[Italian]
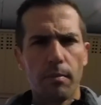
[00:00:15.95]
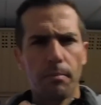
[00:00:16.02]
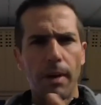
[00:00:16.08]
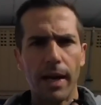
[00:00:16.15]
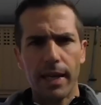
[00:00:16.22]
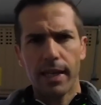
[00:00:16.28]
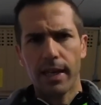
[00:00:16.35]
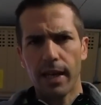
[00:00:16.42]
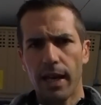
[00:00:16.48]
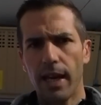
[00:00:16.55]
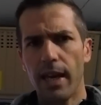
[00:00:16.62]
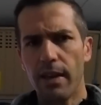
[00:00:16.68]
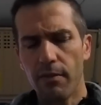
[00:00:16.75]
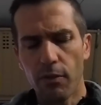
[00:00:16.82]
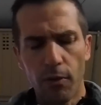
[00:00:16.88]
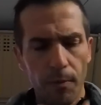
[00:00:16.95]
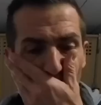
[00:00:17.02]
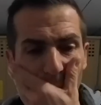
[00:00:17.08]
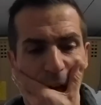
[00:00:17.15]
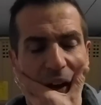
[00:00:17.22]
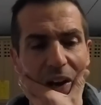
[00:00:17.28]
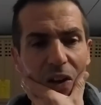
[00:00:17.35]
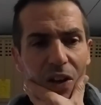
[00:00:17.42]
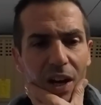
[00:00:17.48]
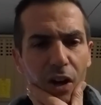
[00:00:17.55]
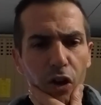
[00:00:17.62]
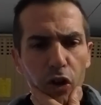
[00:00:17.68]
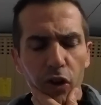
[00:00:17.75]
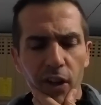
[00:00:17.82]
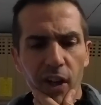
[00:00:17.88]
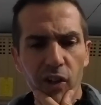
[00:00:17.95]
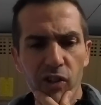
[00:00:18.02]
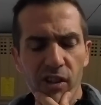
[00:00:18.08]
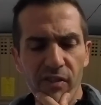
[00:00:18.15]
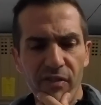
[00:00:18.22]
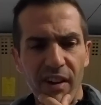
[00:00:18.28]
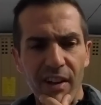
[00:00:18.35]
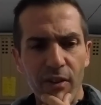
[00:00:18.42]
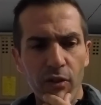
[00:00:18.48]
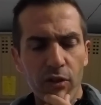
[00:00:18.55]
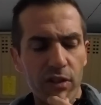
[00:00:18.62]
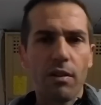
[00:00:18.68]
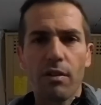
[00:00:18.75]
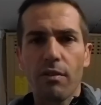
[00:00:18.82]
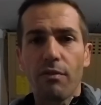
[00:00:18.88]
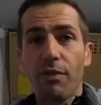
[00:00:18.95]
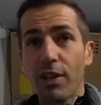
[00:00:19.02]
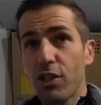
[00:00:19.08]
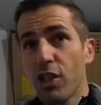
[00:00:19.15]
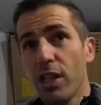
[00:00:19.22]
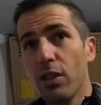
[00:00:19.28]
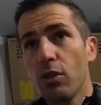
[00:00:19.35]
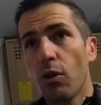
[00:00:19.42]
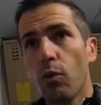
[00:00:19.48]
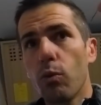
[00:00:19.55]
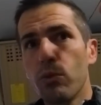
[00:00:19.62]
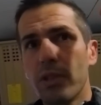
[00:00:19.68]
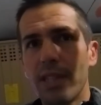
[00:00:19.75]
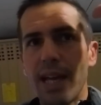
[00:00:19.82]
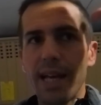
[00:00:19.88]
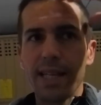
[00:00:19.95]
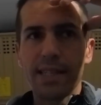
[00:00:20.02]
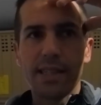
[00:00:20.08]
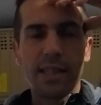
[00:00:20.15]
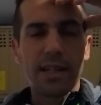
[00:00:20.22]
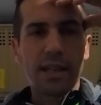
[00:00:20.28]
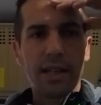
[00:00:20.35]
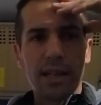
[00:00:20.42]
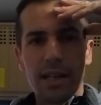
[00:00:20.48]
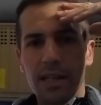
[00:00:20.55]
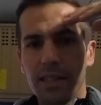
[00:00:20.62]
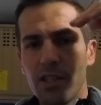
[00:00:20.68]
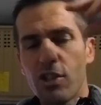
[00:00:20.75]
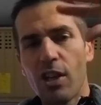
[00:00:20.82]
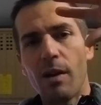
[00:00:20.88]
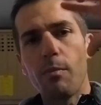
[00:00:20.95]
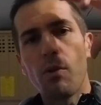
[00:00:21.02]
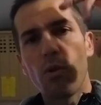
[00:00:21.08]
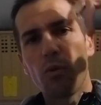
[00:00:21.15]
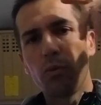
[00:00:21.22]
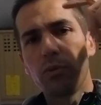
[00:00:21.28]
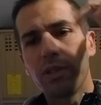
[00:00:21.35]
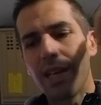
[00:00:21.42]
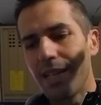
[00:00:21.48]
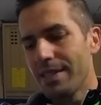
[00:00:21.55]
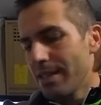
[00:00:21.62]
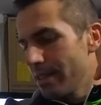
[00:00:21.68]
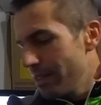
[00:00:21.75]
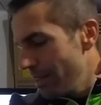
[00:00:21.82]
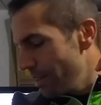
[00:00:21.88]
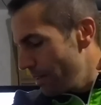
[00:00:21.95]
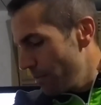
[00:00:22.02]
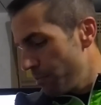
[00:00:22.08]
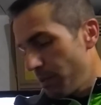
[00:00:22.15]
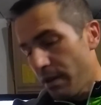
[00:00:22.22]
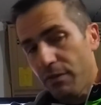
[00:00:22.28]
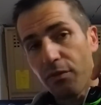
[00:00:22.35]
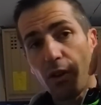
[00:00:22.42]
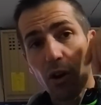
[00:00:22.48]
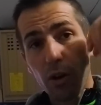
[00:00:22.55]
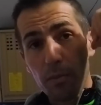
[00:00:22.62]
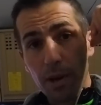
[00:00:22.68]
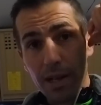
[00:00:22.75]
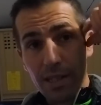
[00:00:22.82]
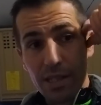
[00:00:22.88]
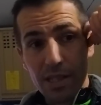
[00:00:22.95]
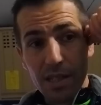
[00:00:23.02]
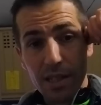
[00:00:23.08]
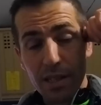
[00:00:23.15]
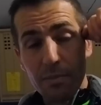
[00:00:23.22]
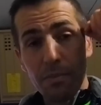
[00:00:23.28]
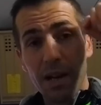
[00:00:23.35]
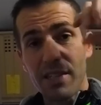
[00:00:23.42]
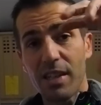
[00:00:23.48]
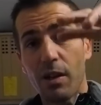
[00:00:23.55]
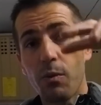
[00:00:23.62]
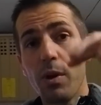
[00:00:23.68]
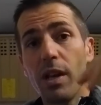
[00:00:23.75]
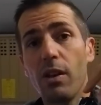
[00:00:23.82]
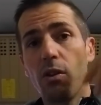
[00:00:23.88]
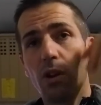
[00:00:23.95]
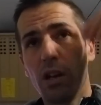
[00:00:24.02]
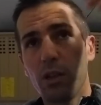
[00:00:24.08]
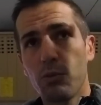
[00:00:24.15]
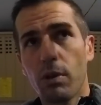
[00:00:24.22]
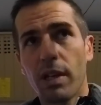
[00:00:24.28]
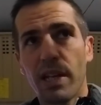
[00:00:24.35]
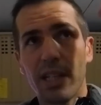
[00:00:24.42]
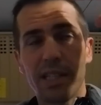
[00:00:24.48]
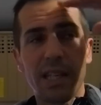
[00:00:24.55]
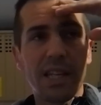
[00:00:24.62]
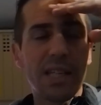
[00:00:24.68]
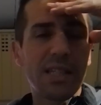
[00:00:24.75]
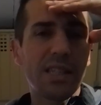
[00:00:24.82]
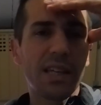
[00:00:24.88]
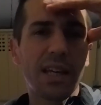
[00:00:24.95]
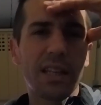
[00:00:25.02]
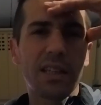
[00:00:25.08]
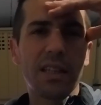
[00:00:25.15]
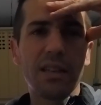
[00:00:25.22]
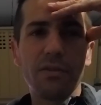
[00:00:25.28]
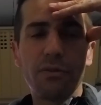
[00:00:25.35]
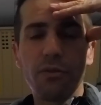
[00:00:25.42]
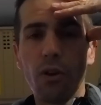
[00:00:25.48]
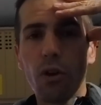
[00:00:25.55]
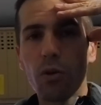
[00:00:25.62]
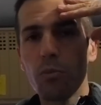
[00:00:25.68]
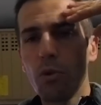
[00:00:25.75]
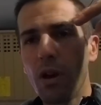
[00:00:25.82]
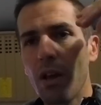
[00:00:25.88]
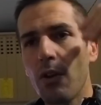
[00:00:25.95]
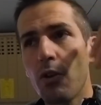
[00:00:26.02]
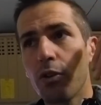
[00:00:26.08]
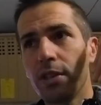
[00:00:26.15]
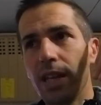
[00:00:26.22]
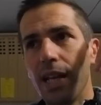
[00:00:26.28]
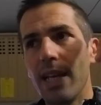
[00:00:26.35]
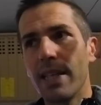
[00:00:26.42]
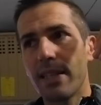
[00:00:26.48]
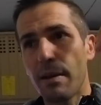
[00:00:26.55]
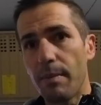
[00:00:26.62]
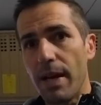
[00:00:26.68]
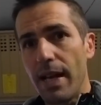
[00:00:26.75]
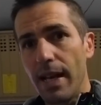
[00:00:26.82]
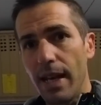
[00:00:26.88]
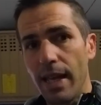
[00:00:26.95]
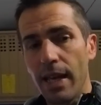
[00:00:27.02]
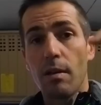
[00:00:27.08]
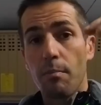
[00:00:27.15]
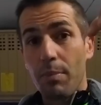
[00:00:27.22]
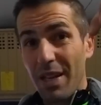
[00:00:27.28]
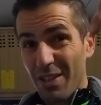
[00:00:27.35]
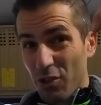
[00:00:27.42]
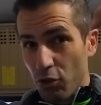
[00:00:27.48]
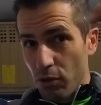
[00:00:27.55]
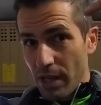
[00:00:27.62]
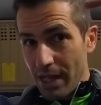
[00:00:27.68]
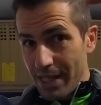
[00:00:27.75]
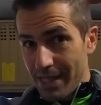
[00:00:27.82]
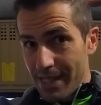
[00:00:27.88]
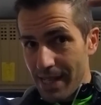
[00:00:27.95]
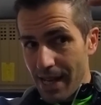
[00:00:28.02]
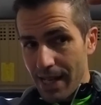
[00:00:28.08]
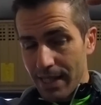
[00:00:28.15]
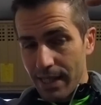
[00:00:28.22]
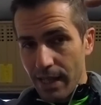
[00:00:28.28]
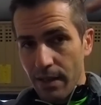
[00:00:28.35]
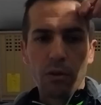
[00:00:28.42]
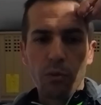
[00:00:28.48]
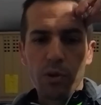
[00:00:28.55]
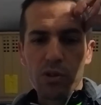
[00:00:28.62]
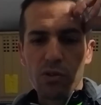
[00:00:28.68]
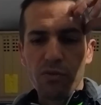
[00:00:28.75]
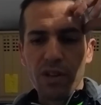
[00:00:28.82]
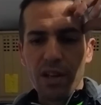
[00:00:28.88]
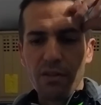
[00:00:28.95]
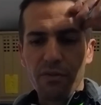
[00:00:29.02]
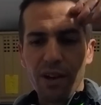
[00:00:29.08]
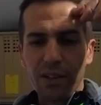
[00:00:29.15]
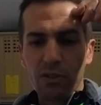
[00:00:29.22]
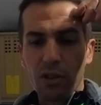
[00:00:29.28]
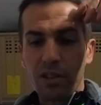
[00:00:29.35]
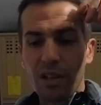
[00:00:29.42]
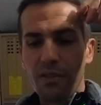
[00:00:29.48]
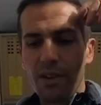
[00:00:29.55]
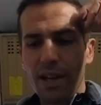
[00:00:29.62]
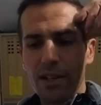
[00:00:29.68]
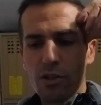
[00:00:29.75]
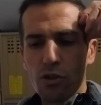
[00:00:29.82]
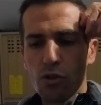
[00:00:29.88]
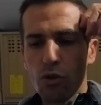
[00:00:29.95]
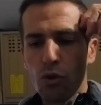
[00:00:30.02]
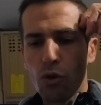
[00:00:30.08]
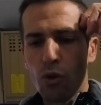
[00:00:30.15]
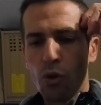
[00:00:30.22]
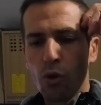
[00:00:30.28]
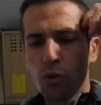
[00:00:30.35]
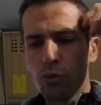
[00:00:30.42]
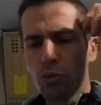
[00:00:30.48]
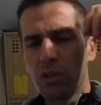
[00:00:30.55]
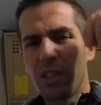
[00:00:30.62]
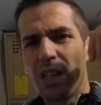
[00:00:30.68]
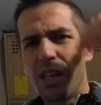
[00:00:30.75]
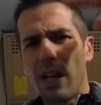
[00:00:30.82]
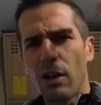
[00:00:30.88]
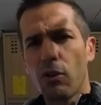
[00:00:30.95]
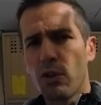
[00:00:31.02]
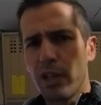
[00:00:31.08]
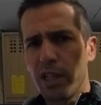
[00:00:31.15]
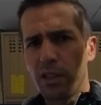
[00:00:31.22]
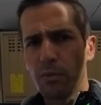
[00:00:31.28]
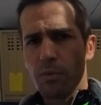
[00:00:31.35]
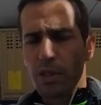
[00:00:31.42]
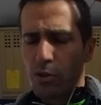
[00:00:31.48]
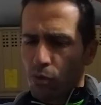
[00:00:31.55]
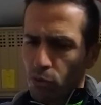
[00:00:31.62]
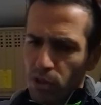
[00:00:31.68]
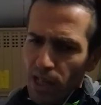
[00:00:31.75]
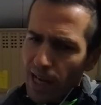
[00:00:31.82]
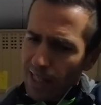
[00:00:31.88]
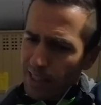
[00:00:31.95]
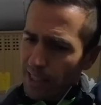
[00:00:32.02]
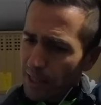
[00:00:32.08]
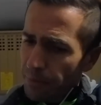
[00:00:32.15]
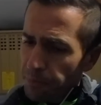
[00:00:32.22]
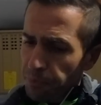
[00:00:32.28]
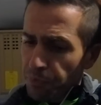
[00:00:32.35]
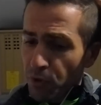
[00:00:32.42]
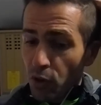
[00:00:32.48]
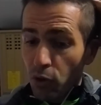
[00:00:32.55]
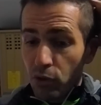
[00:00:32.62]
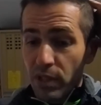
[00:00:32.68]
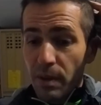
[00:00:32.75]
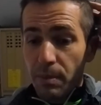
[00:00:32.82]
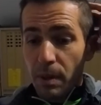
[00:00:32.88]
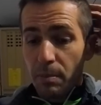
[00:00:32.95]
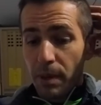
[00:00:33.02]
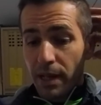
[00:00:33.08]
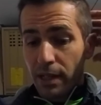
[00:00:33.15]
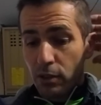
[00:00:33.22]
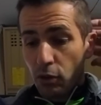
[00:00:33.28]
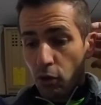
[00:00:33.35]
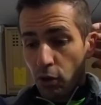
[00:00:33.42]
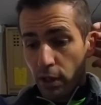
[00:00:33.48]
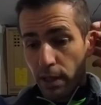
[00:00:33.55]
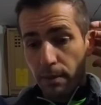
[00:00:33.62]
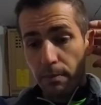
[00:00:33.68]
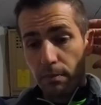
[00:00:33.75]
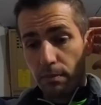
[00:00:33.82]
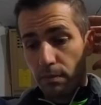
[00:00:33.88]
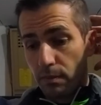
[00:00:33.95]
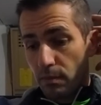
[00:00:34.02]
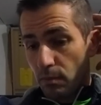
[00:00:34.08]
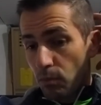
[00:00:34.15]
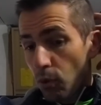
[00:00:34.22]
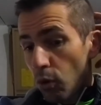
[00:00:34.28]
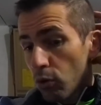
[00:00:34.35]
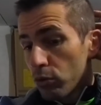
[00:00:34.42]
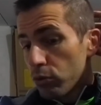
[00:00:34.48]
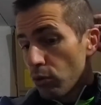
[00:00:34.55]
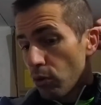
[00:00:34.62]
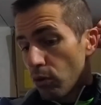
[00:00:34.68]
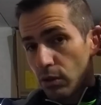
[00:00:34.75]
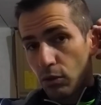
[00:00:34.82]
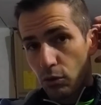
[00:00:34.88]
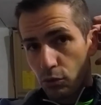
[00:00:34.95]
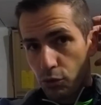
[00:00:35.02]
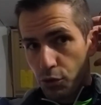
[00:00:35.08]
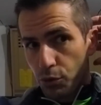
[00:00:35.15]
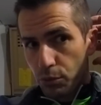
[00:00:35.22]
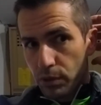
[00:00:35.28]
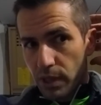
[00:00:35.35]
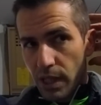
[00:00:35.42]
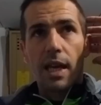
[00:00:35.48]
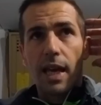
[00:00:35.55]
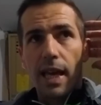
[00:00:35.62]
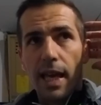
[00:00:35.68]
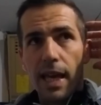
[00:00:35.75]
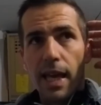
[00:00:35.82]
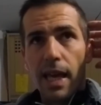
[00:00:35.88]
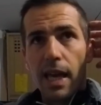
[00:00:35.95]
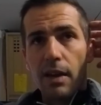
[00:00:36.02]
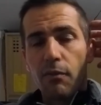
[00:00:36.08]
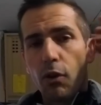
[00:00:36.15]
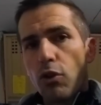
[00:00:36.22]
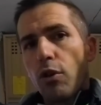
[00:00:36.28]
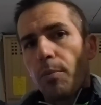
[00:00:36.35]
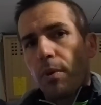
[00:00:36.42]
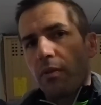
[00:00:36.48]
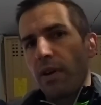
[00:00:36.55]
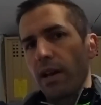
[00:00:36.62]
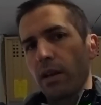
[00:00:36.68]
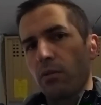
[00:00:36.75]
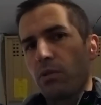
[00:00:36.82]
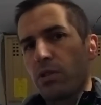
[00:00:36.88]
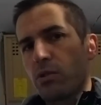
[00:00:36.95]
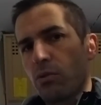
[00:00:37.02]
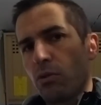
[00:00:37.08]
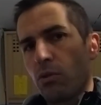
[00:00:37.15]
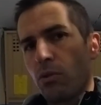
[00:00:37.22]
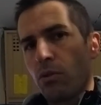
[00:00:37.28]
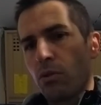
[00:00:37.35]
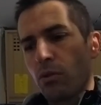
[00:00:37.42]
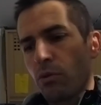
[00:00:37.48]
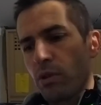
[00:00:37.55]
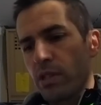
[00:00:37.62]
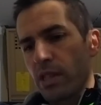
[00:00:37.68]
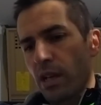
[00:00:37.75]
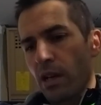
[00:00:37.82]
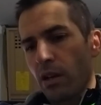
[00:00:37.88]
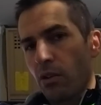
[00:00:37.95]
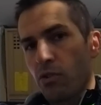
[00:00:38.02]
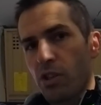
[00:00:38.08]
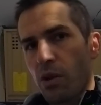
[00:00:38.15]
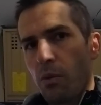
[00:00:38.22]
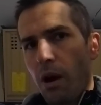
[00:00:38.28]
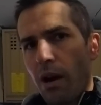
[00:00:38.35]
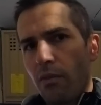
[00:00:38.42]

Bike Evo. Allora, loro che cosa fanno? Facendo un test, eh, diciamo un test di performance, in base a quello e alle tue caratteristiche ti formulano delle tabelle personalizzate. Questo viene fatto attraverso tutti degli algoritmi studiati con dei preparatori molto conosciuti e voglio provare questo, questa cosa qua